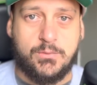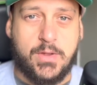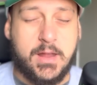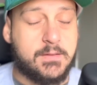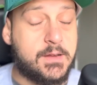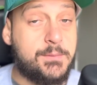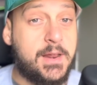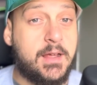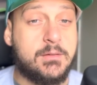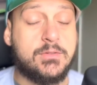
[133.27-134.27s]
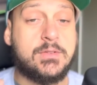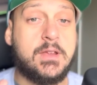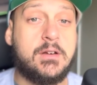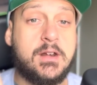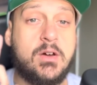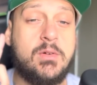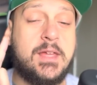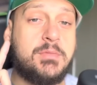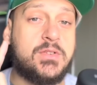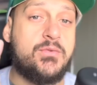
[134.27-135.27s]
Veiga, se eu não me engano, eu não
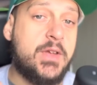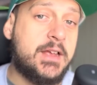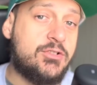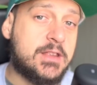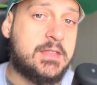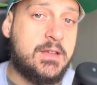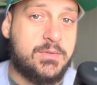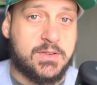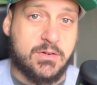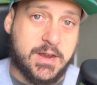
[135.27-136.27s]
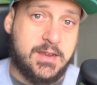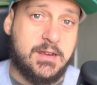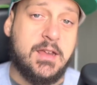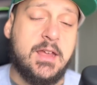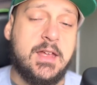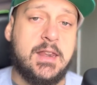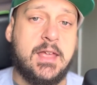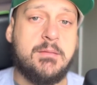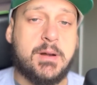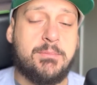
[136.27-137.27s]
lembro se o Veiga já teve. Se alguém
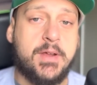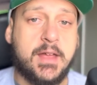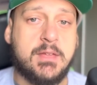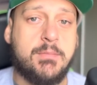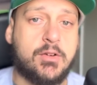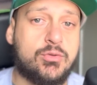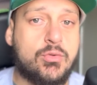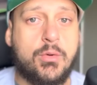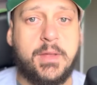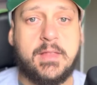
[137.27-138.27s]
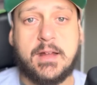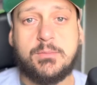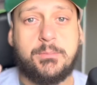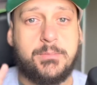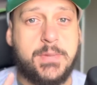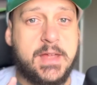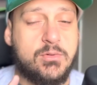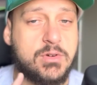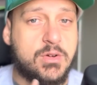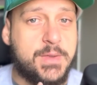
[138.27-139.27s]
lembra, põe aqui embaixo no comentário.
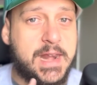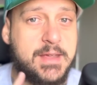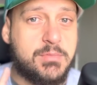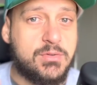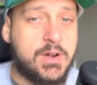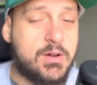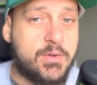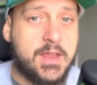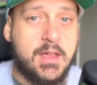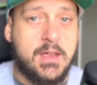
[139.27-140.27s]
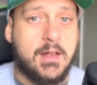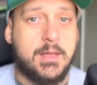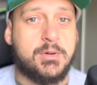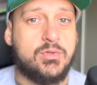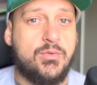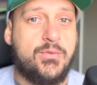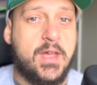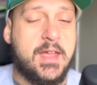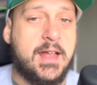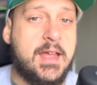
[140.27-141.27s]
Pelo que eu me lembro, não, hein? Eu lembro do
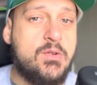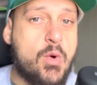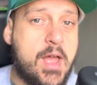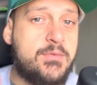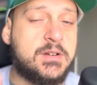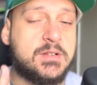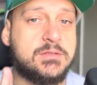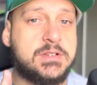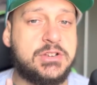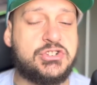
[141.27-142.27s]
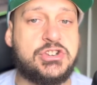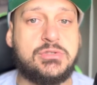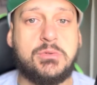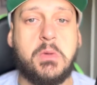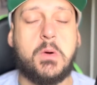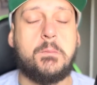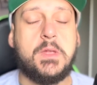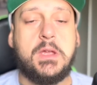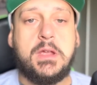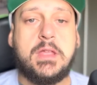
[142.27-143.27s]
Veiga e o Everton não ter tido. Bom,
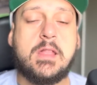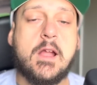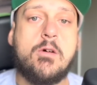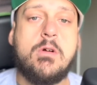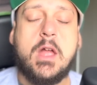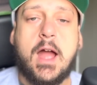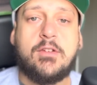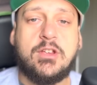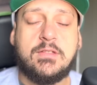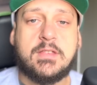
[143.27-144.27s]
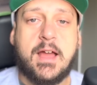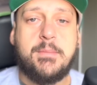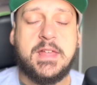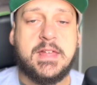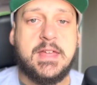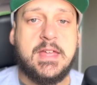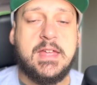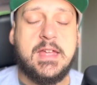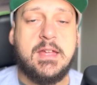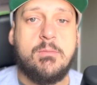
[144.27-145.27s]
então a gente sabe
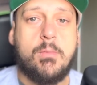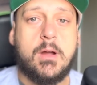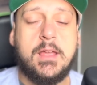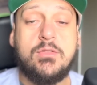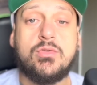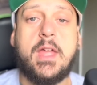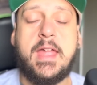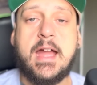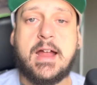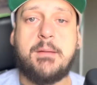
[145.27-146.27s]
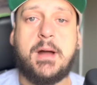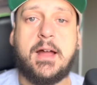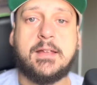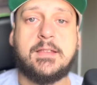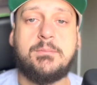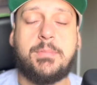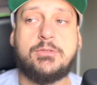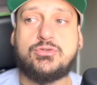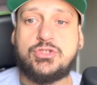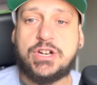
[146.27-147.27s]
que isso daí acaba, assim,
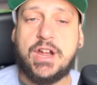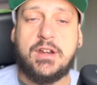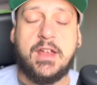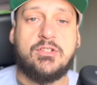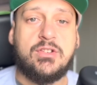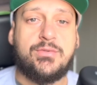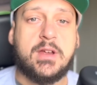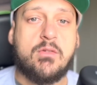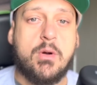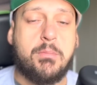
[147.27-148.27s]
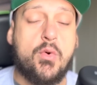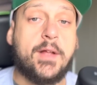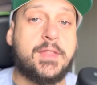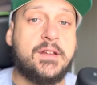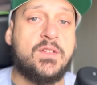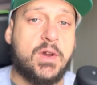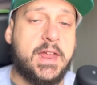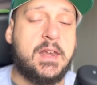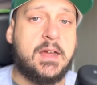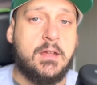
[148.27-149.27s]
prejudicando e a gente fica com a pulga atrás da
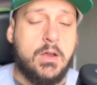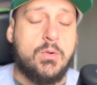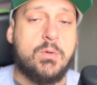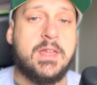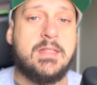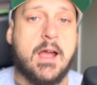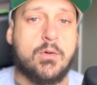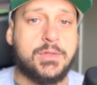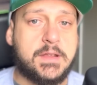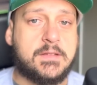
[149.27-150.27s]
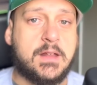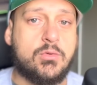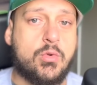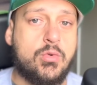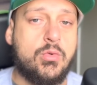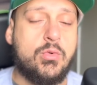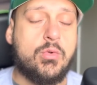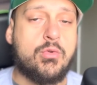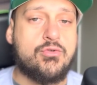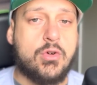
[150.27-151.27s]
orelha. O que tá acontecendo
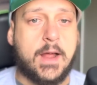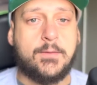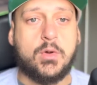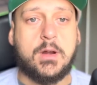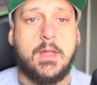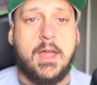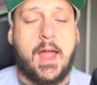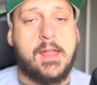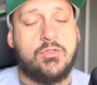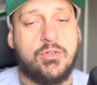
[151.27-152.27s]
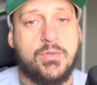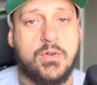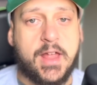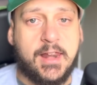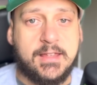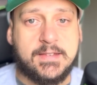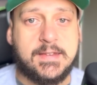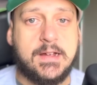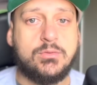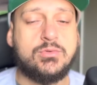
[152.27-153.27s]
com, com o jogador? A gente viu que a
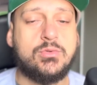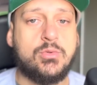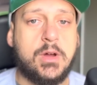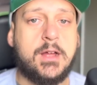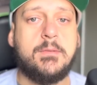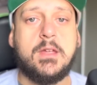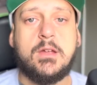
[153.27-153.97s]
lesão do Luan